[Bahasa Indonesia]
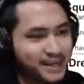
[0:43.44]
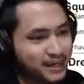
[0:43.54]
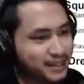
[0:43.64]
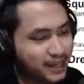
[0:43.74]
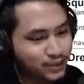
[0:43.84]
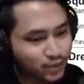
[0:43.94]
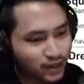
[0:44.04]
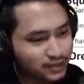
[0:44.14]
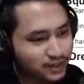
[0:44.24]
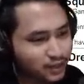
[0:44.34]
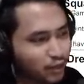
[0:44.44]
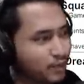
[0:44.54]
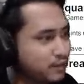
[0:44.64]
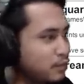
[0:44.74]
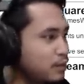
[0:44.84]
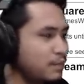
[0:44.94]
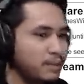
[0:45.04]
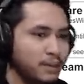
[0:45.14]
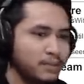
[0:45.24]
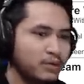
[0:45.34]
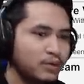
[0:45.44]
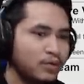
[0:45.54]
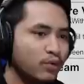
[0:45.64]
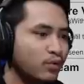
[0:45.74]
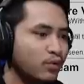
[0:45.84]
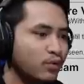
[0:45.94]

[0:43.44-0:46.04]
kita langsung aja nyobain beberapa map yang udah gue download